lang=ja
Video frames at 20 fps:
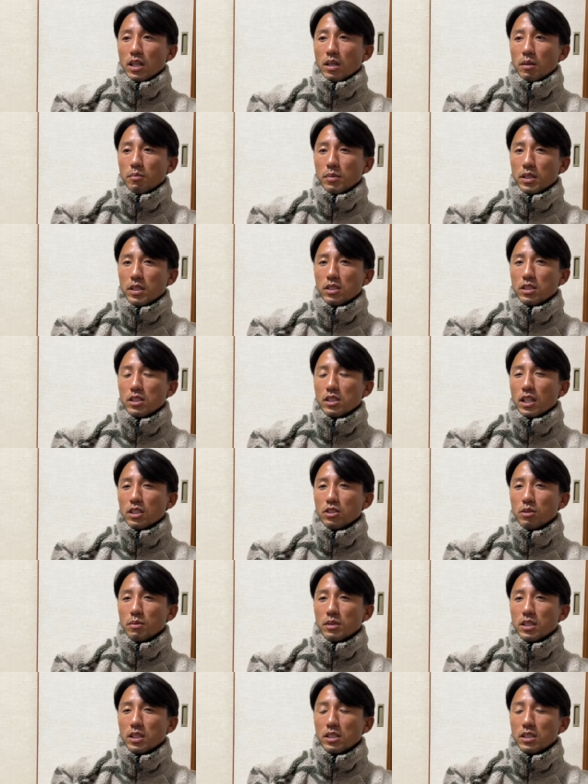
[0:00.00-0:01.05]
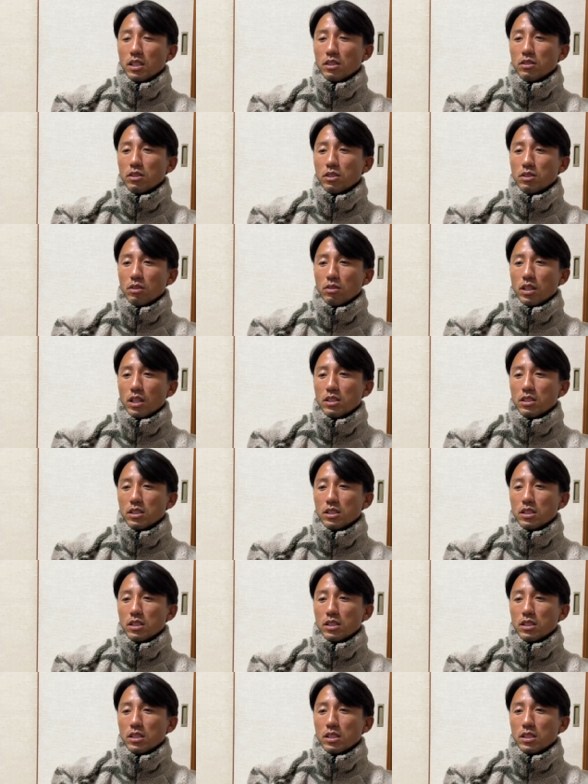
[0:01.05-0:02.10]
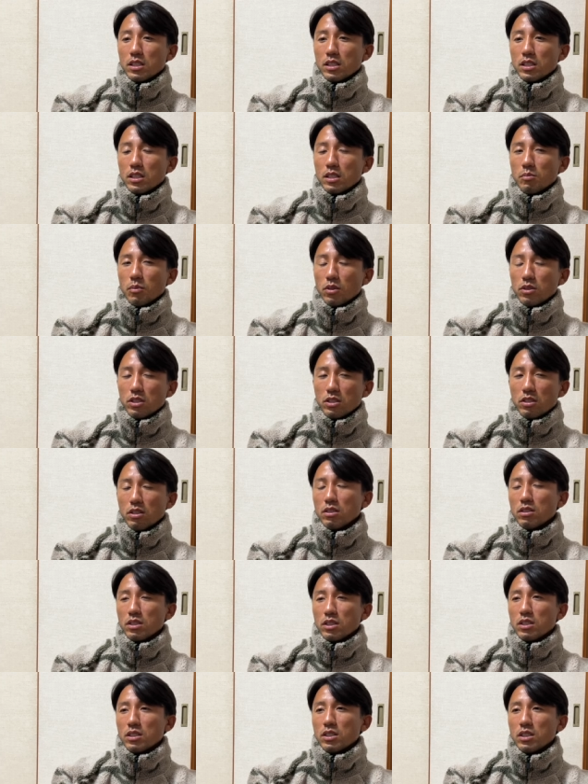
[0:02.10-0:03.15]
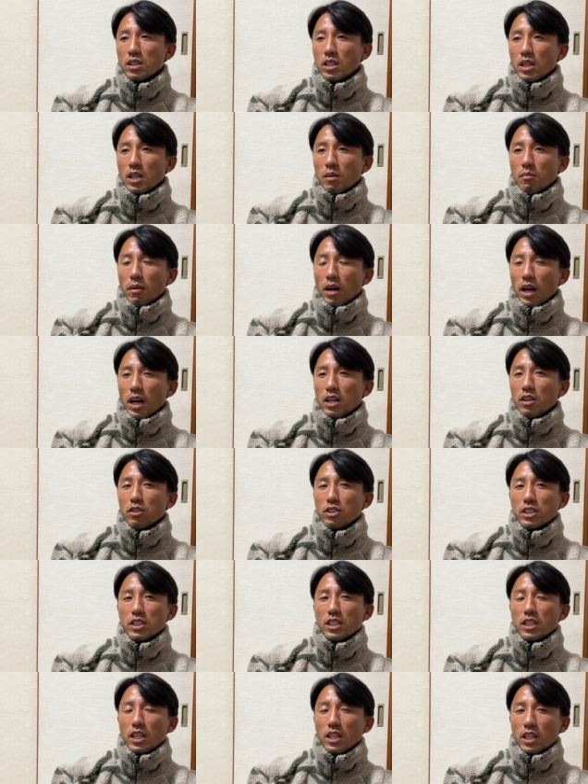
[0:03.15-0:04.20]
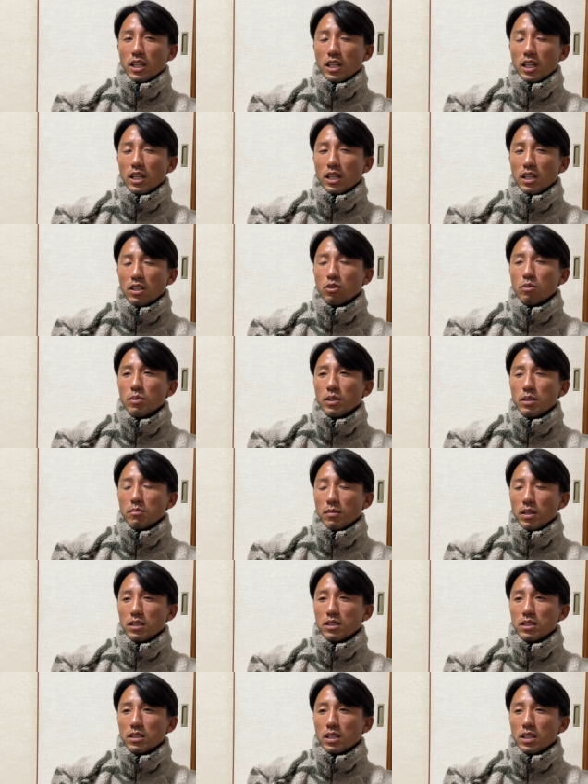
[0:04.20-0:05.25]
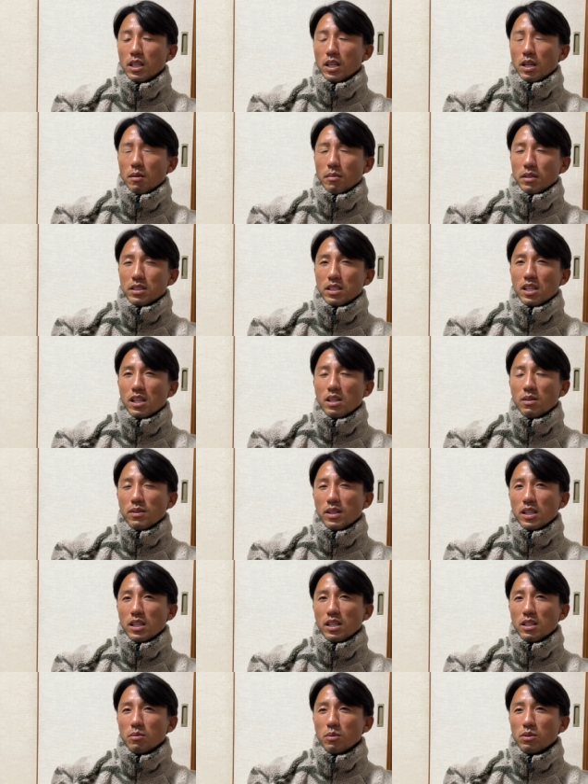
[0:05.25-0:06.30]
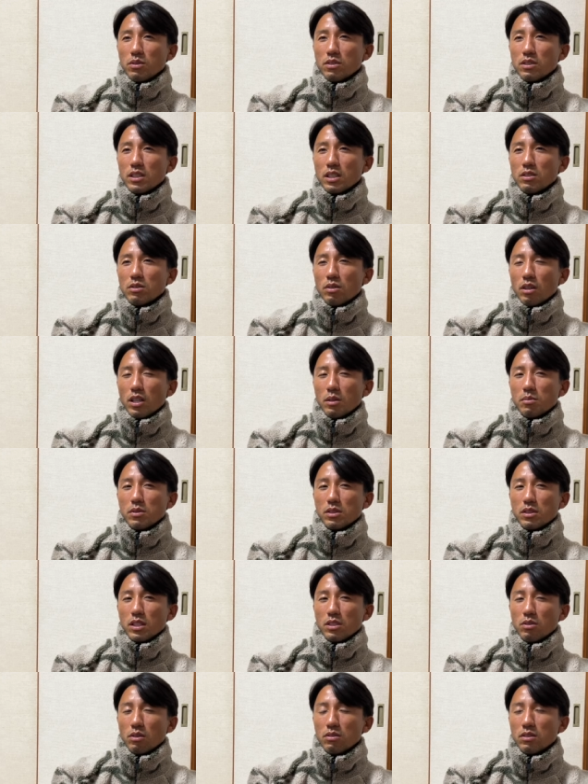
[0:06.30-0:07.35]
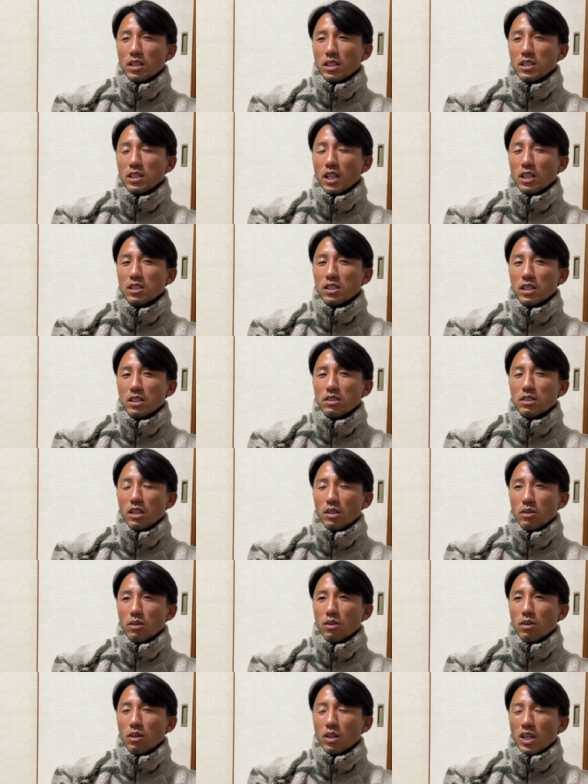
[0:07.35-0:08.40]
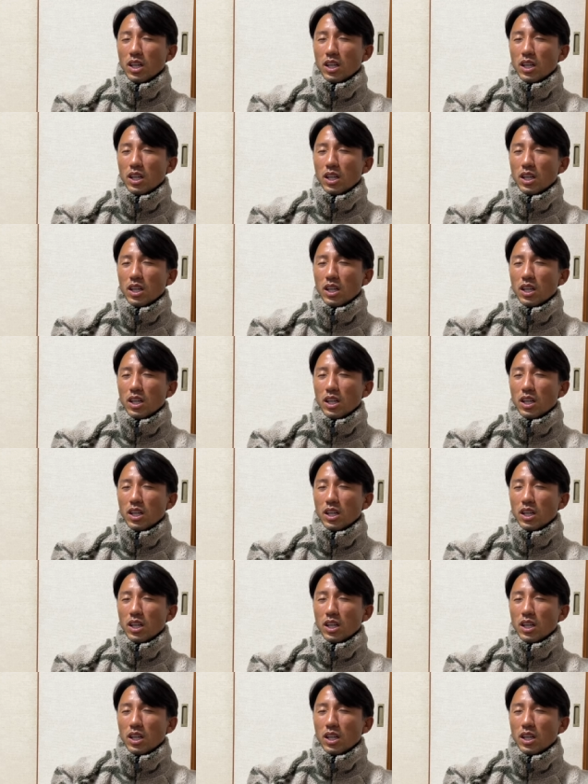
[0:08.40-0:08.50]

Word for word: ビーチに遊びに来てる人たちにもちろん、まあ、配慮しなきゃいけないかなと思います。サーファーがもつれるトラブルってそんなにないんですけど